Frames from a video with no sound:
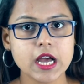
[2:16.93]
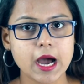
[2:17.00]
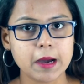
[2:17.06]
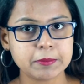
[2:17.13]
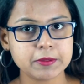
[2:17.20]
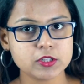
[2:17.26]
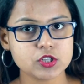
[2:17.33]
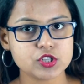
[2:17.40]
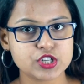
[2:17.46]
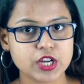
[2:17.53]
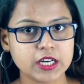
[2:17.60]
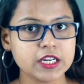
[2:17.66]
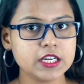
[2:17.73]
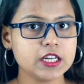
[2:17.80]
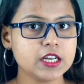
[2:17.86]
আপনি তো
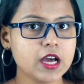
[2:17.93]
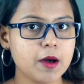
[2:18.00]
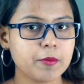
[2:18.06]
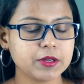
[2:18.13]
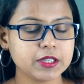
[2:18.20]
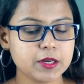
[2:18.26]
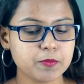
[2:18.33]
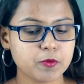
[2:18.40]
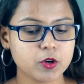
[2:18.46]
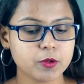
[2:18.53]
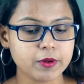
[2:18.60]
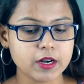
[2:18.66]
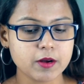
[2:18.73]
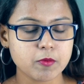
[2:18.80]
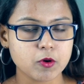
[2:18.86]
জানেনই না আমাদের
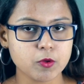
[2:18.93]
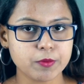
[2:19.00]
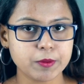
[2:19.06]
পরিবারের বড়